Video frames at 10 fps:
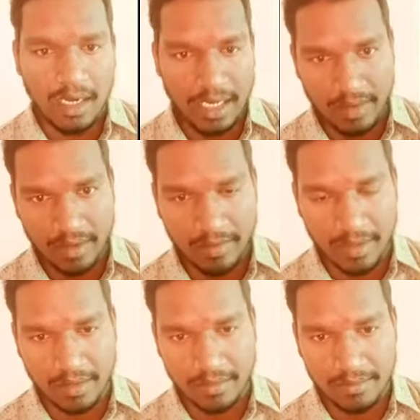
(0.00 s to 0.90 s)
அனைவருக்கும்
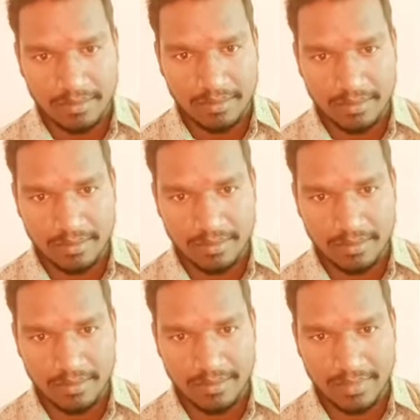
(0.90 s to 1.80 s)
வணக்கம்
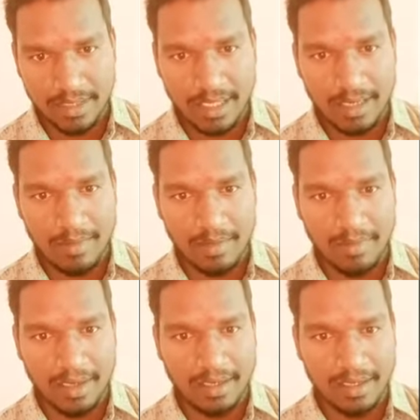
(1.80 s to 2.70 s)
இன்னைக்கு நம்ம
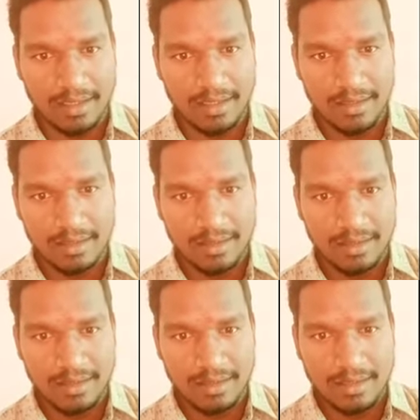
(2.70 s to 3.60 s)
பார்க்கறது
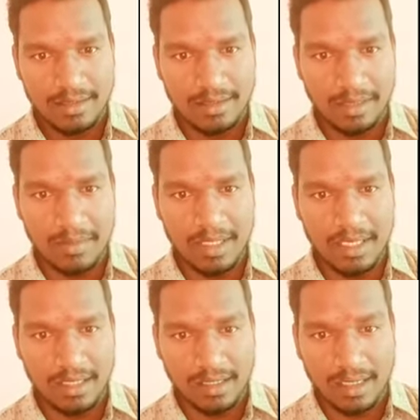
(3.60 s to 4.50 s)

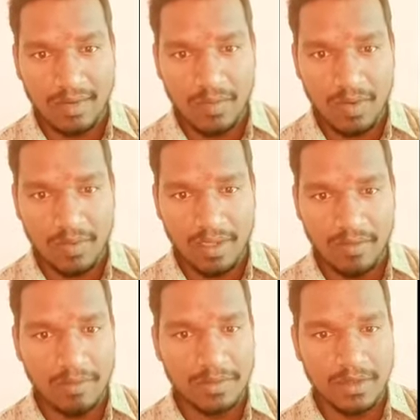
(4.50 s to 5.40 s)
தமிழரை ராமனுடைய
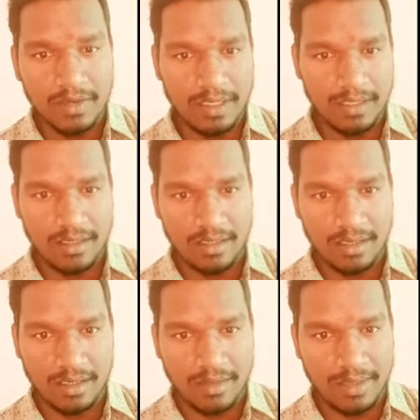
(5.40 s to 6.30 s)
வம்சாவளிகள்
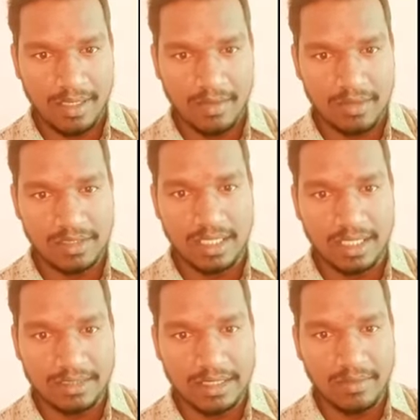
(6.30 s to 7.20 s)
அப்படின்ற ஒரு சில
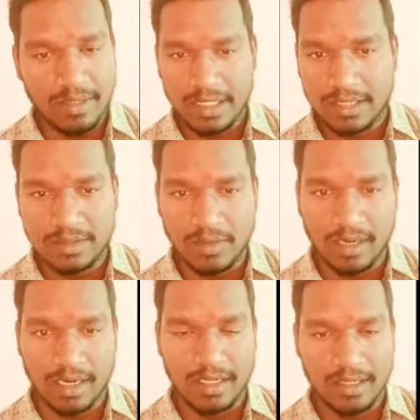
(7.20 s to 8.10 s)
அரசியல்வாதிகள்
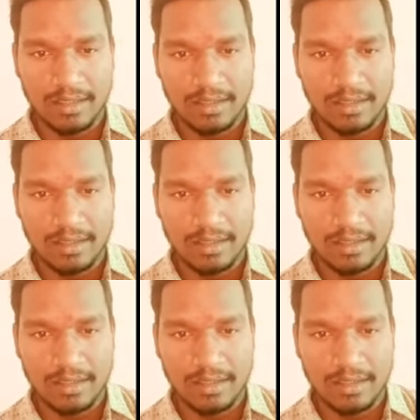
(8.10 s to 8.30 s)
சொல்றாங்க